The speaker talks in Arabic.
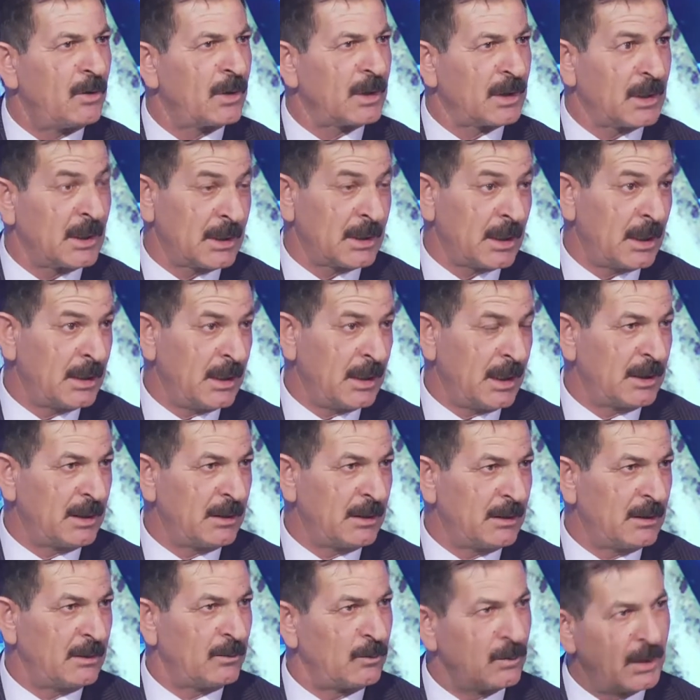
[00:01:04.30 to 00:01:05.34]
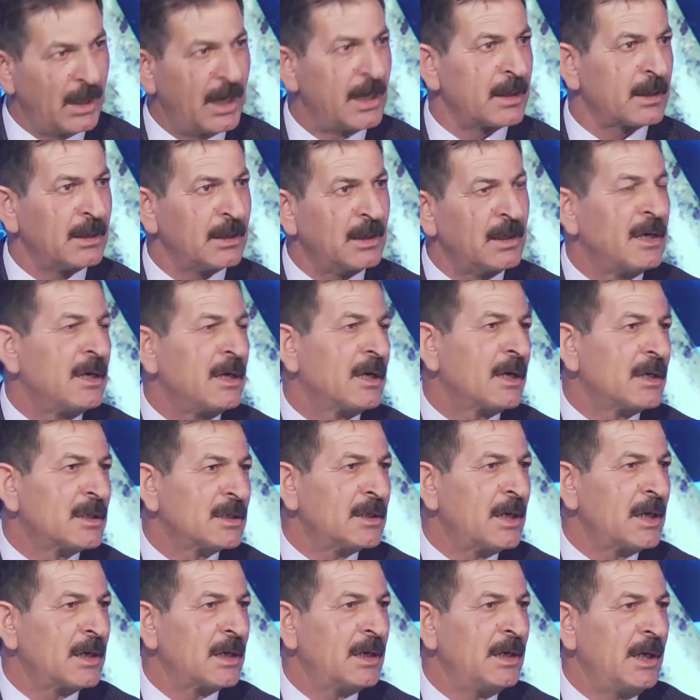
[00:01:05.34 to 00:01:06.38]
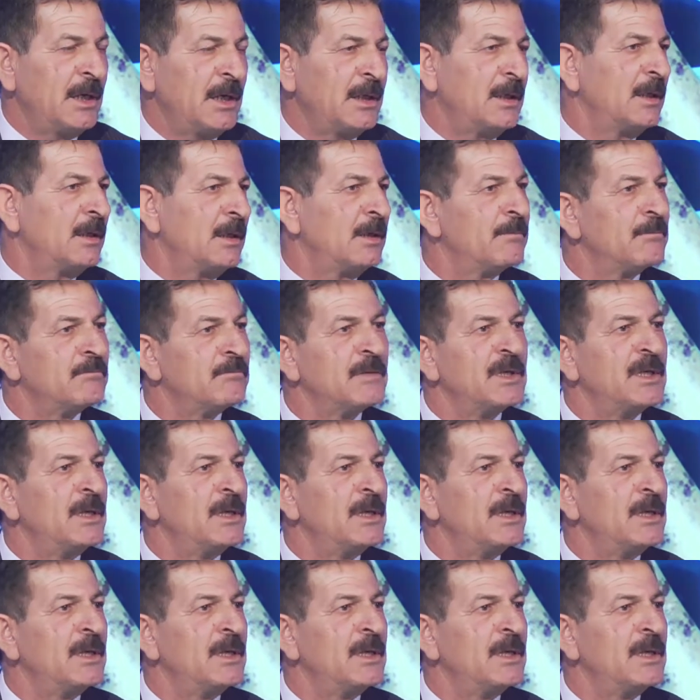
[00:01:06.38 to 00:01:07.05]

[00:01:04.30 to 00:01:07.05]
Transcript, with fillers: خسارة يعني دولار خسارة يعني